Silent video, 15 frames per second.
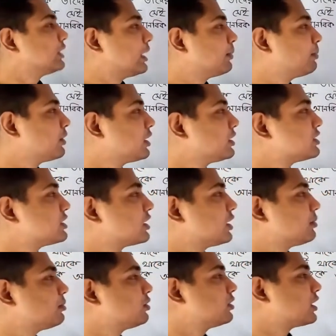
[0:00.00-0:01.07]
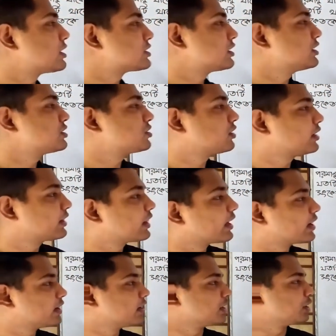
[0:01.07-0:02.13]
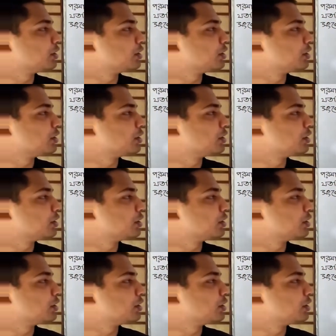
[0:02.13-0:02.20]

তারপরে শিখাবো রাসায়নিক সংকেত লেখার